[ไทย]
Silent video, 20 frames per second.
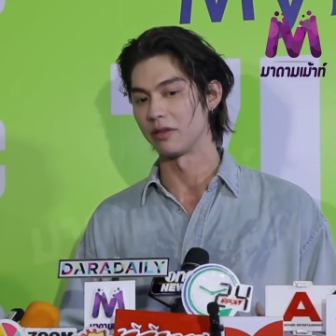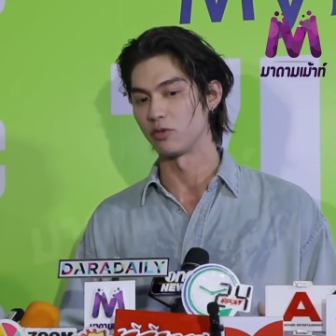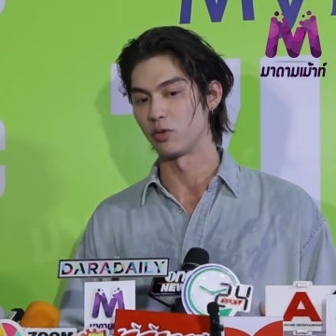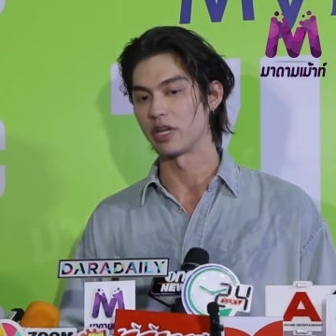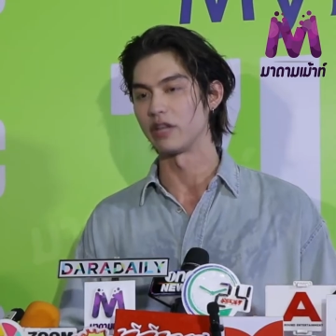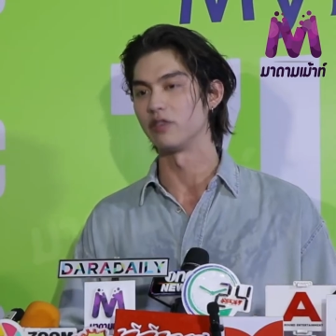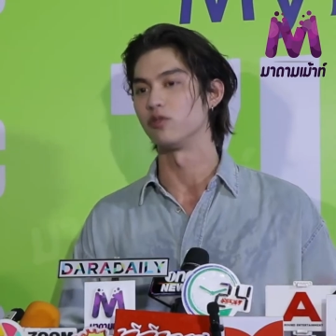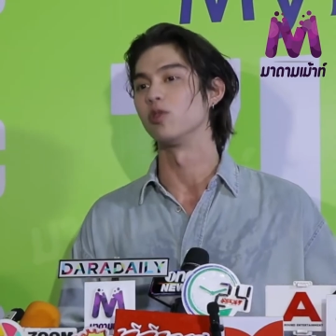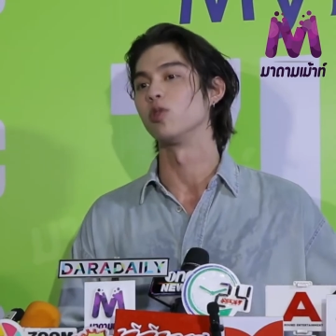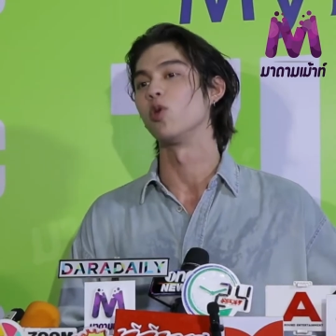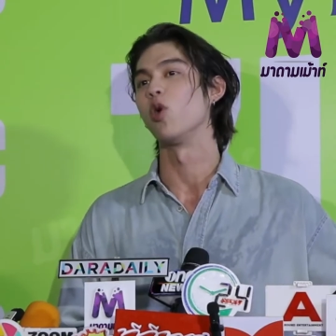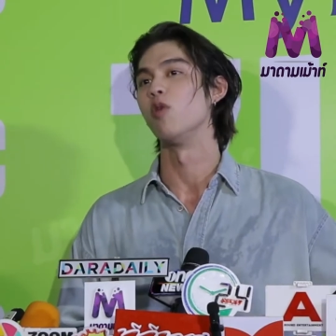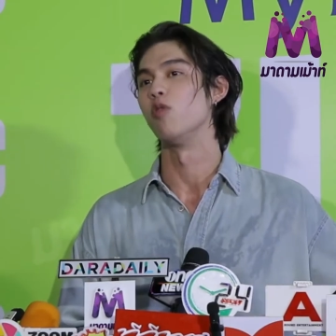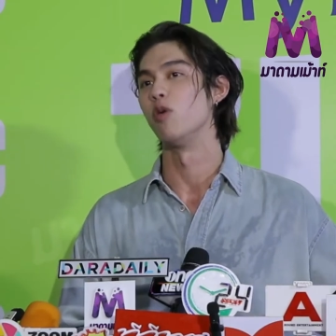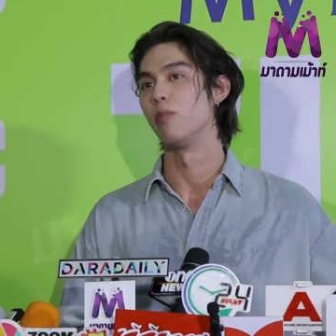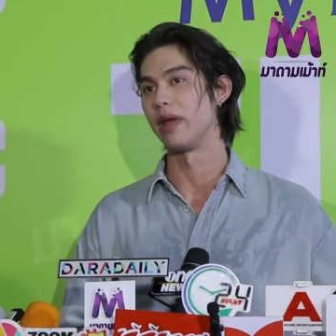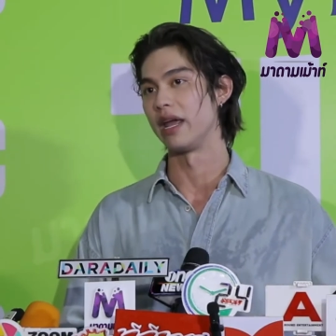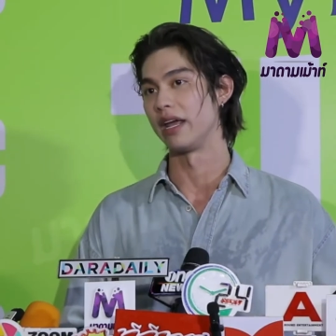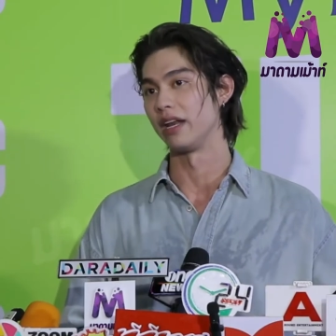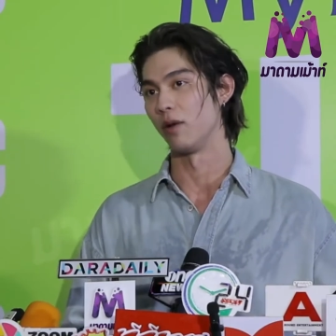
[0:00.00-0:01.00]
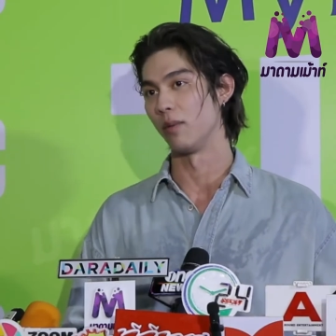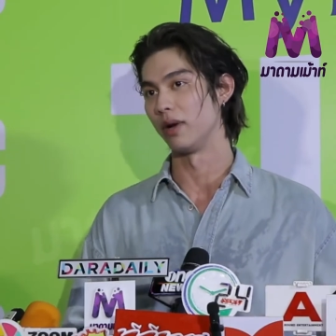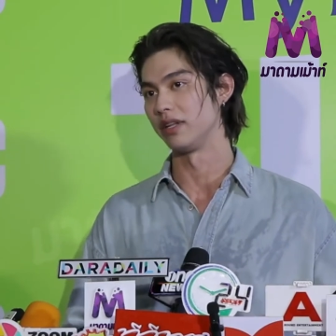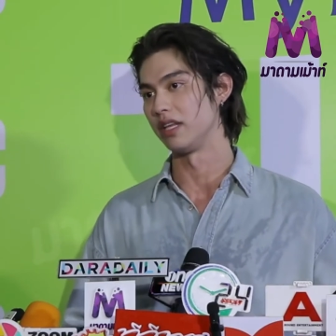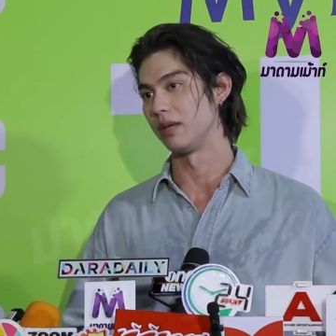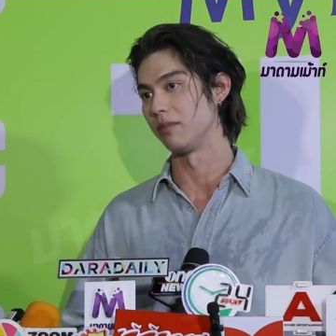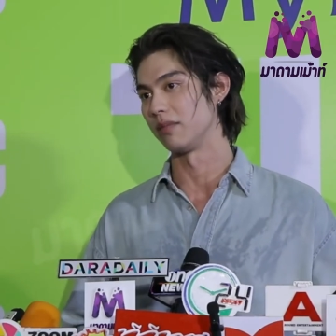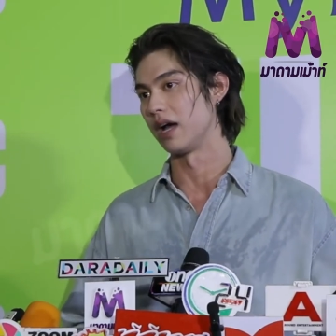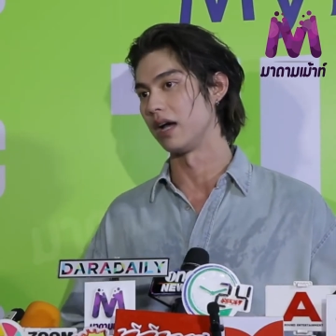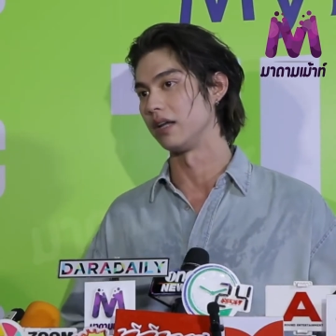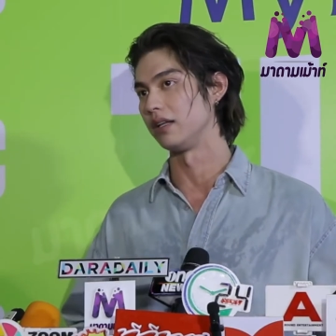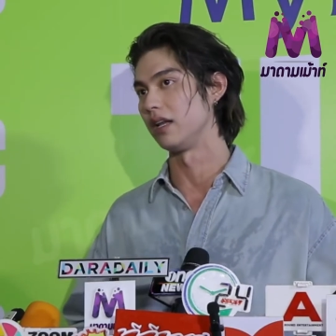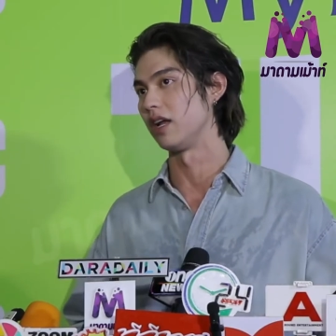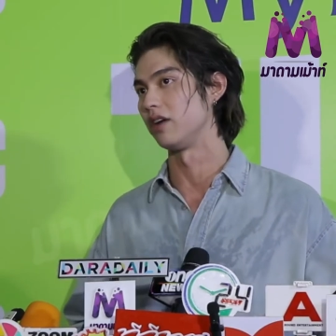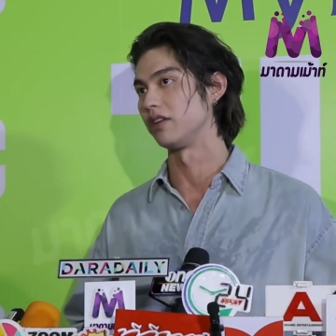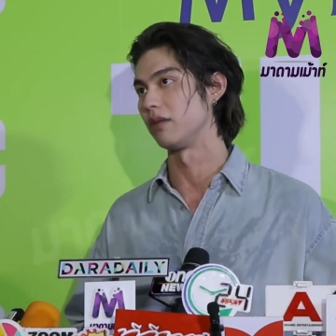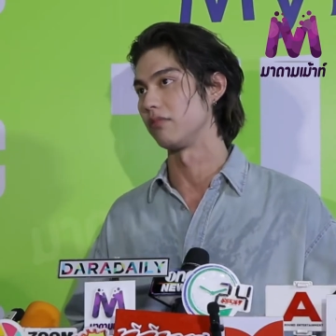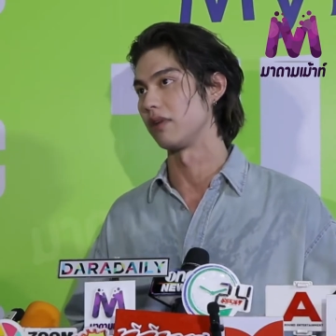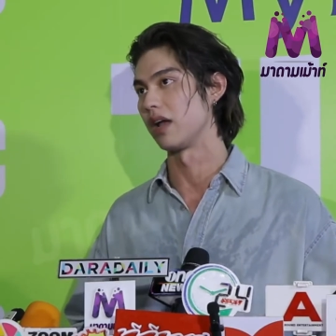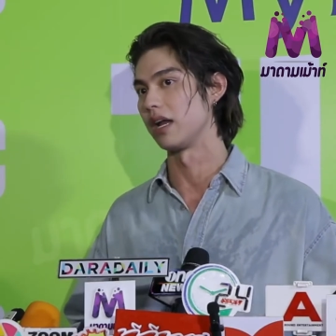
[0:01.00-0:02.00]
ธุรกิจส่วนตัวผมเอง หรือว่าทีมงานที่
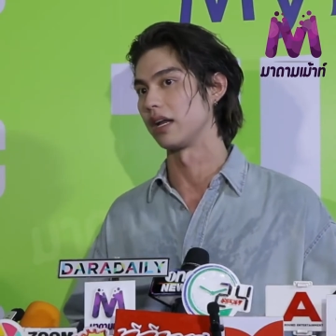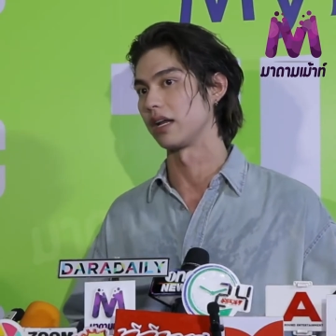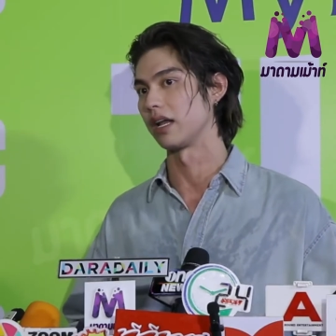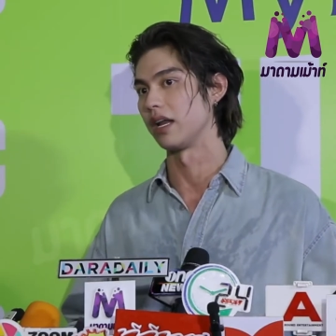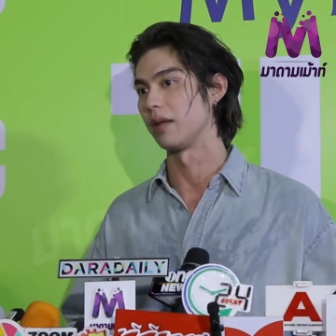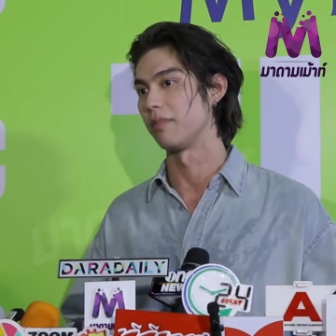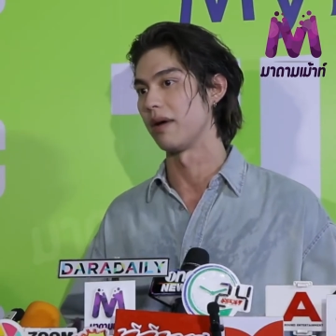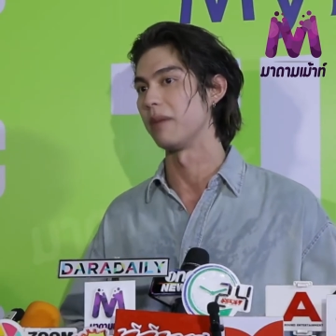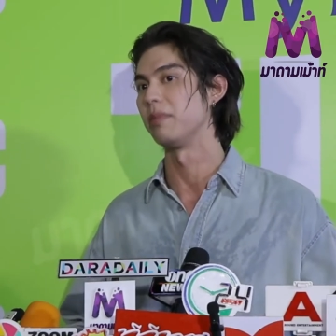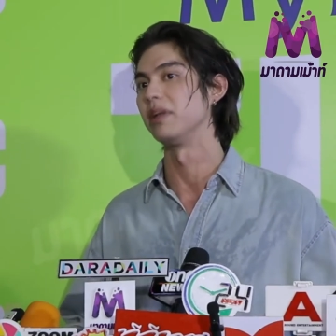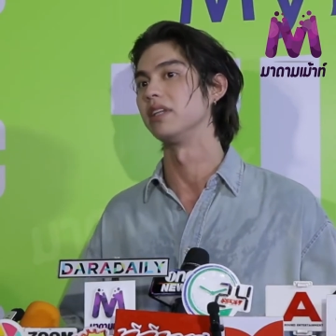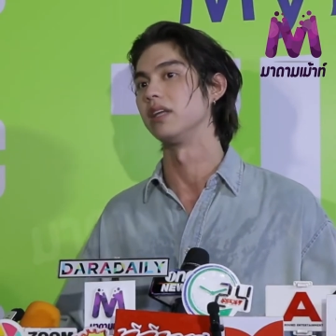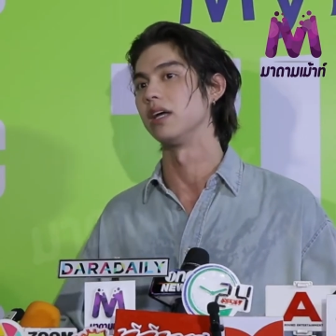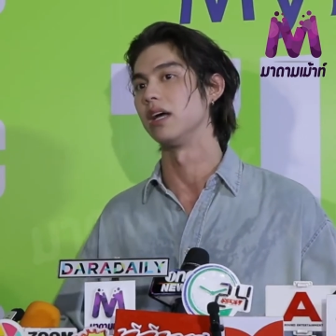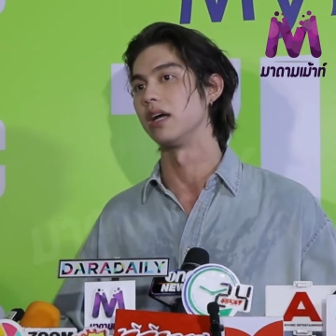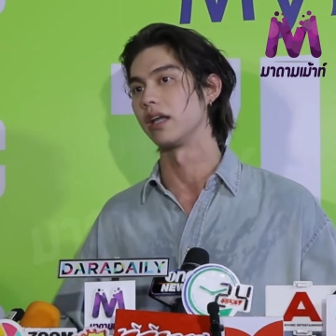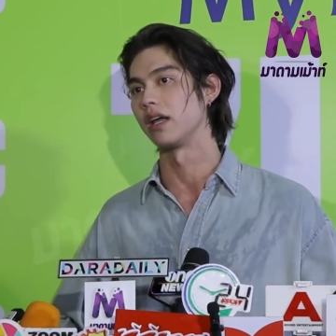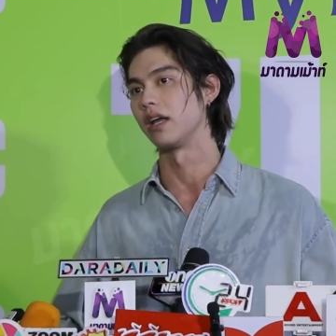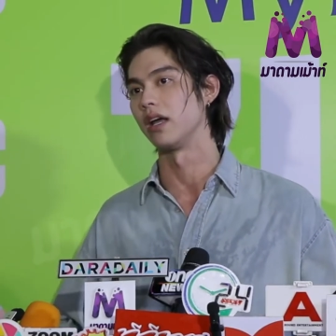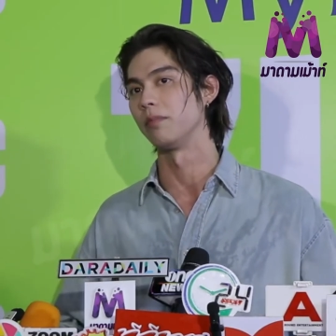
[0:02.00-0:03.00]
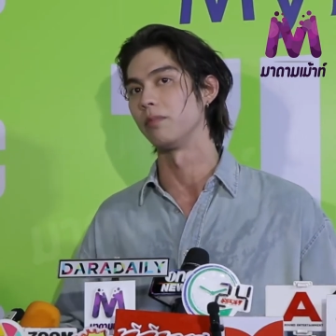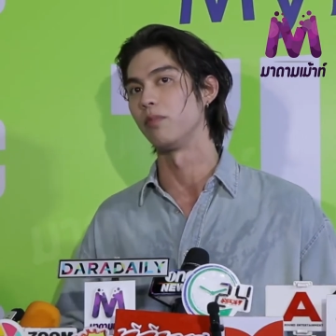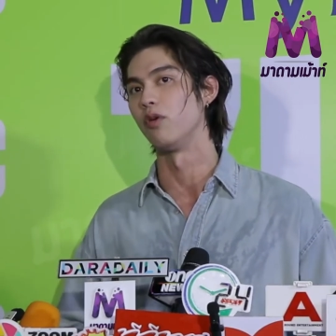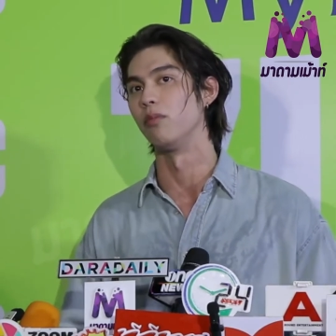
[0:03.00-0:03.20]
เราทำงานกันในพาร์ทบันเทิงเนี่ยครับ